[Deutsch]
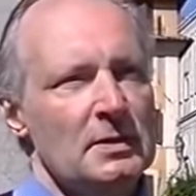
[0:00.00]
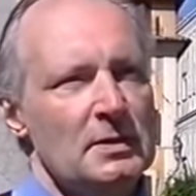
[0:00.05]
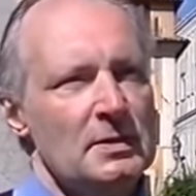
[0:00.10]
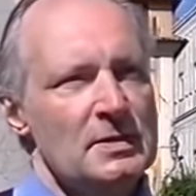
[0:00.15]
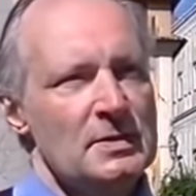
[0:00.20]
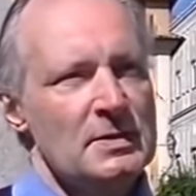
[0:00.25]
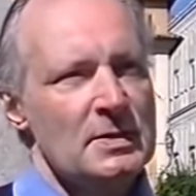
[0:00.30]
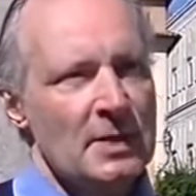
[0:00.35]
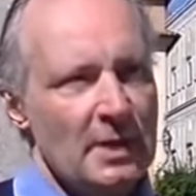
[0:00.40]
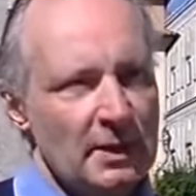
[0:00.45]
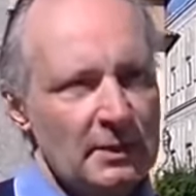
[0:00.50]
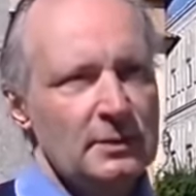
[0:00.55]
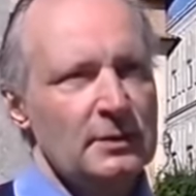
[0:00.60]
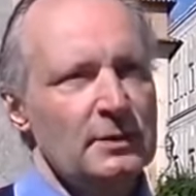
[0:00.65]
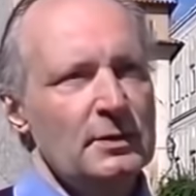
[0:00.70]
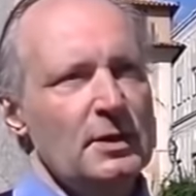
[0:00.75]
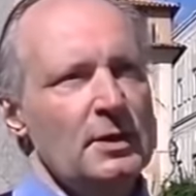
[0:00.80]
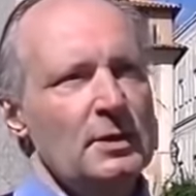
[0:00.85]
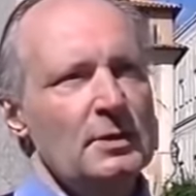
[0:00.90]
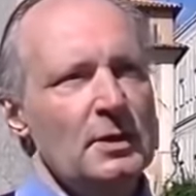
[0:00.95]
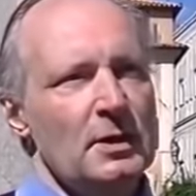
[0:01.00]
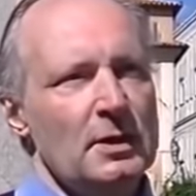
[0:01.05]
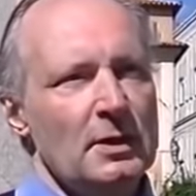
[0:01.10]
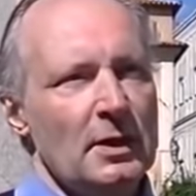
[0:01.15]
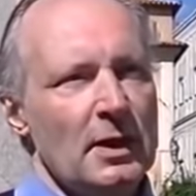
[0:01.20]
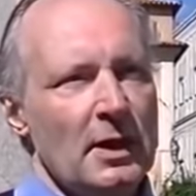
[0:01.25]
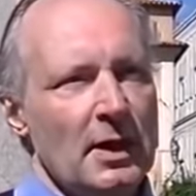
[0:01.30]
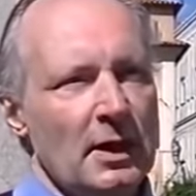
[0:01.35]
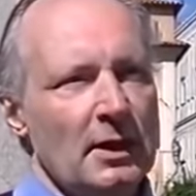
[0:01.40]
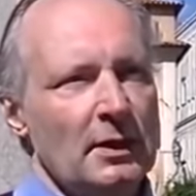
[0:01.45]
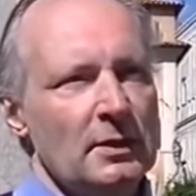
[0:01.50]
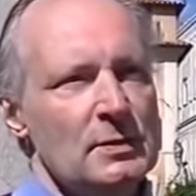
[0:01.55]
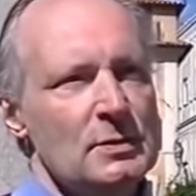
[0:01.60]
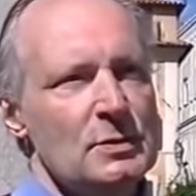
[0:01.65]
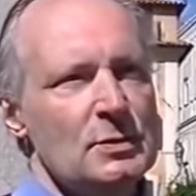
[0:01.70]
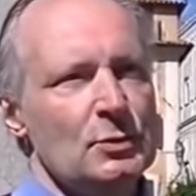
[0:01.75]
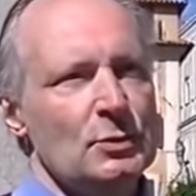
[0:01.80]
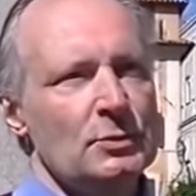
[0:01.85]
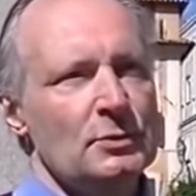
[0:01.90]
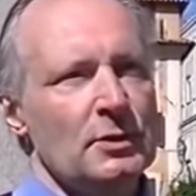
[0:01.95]
Sie hatte in ihrer
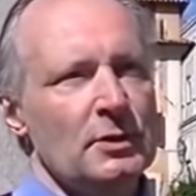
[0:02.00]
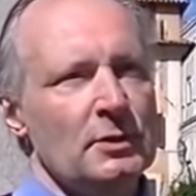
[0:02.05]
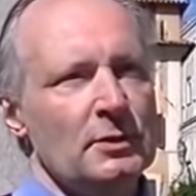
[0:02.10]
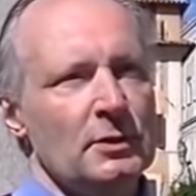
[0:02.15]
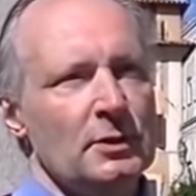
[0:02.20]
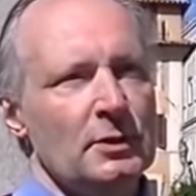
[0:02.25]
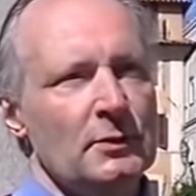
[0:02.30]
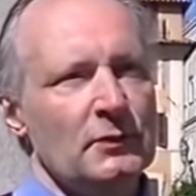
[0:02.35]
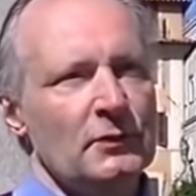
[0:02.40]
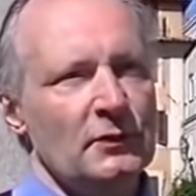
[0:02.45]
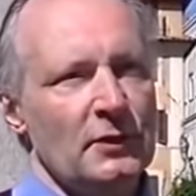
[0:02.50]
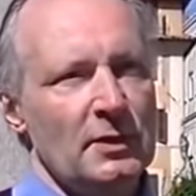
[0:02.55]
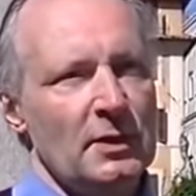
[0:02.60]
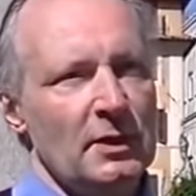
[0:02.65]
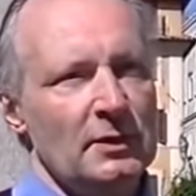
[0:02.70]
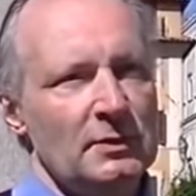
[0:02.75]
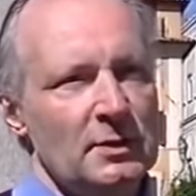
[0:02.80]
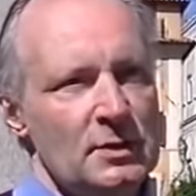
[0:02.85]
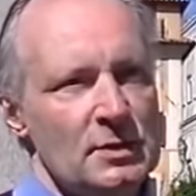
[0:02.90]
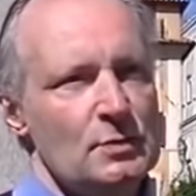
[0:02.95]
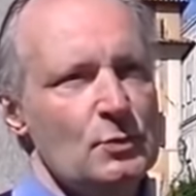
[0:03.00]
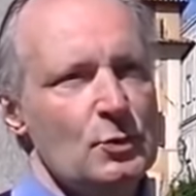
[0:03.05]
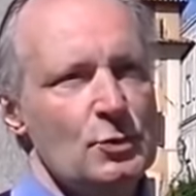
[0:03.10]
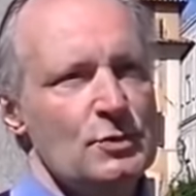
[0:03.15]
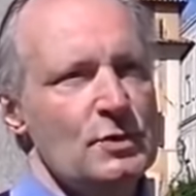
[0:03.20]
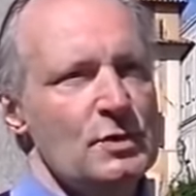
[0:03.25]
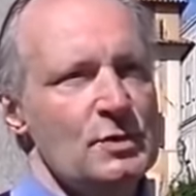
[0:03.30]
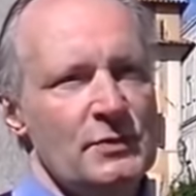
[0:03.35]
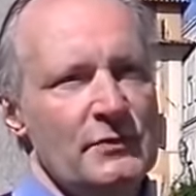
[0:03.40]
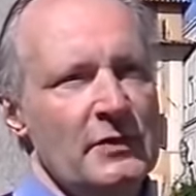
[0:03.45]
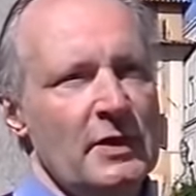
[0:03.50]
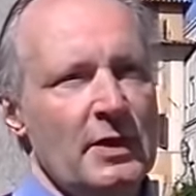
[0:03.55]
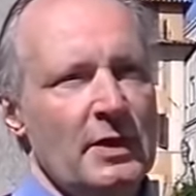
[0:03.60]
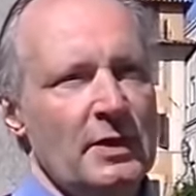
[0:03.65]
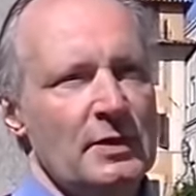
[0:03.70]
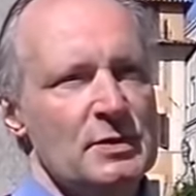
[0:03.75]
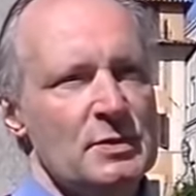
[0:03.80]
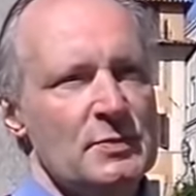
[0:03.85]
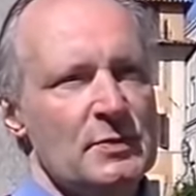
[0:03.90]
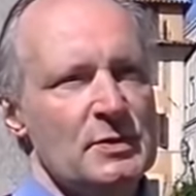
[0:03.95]
Angst und in ihrem Fanatismus des
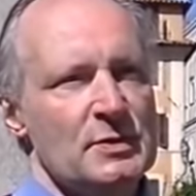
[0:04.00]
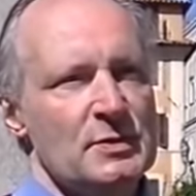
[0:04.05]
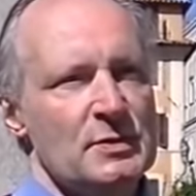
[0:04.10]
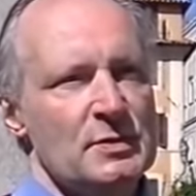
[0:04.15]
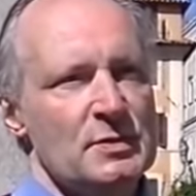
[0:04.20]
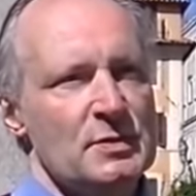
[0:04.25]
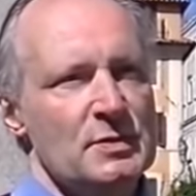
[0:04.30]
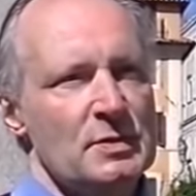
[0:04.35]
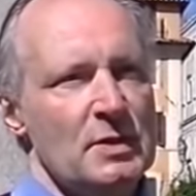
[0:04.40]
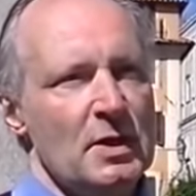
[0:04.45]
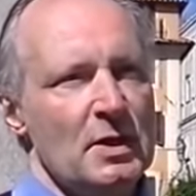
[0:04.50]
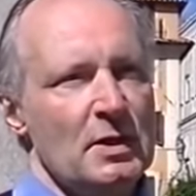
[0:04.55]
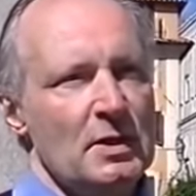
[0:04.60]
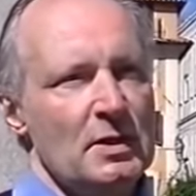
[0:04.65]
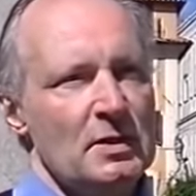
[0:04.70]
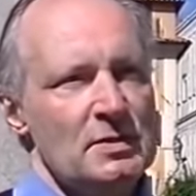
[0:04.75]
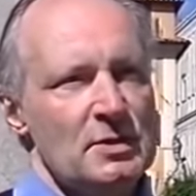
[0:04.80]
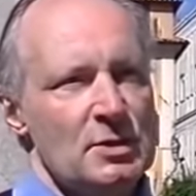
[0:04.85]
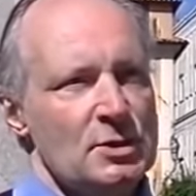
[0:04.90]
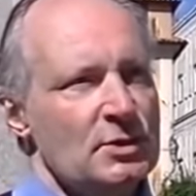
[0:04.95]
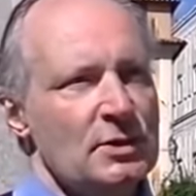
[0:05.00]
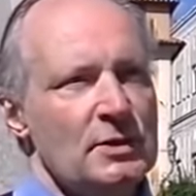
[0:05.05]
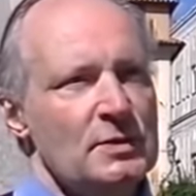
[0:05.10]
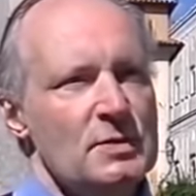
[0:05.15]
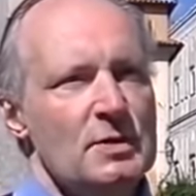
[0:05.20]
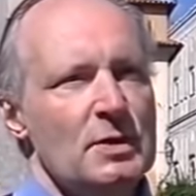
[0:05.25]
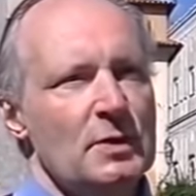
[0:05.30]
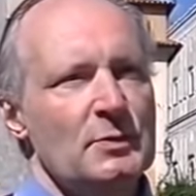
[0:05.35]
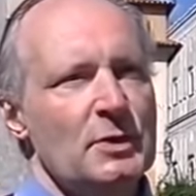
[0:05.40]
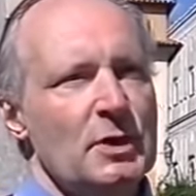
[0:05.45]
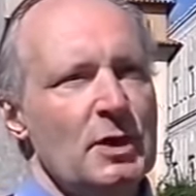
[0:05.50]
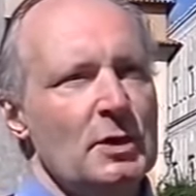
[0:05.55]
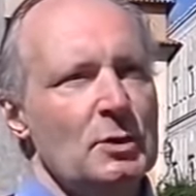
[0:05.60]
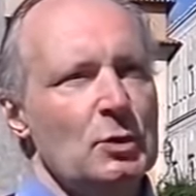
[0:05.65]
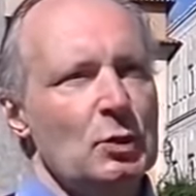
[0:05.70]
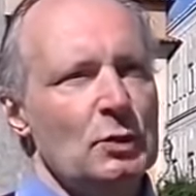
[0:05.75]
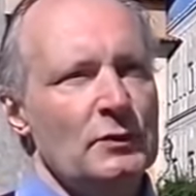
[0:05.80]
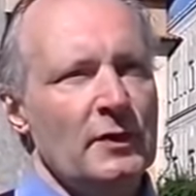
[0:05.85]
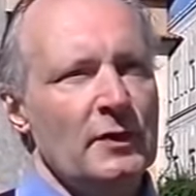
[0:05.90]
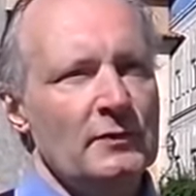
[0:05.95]
Wahrheitsbesitzes sich stets dem
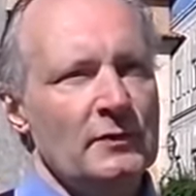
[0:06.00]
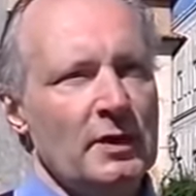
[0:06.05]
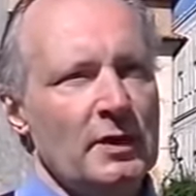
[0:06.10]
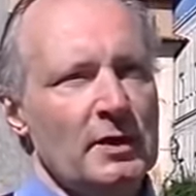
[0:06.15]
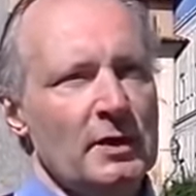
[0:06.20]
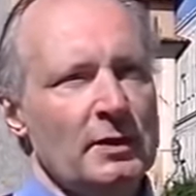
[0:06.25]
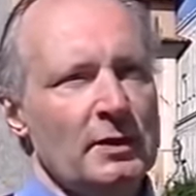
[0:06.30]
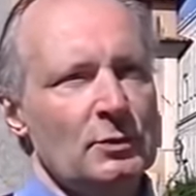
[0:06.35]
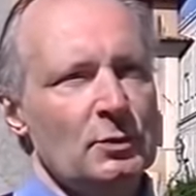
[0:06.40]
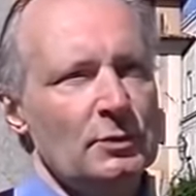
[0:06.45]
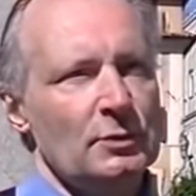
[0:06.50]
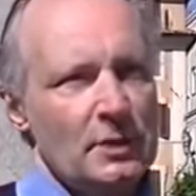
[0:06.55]
Dialog verweigert.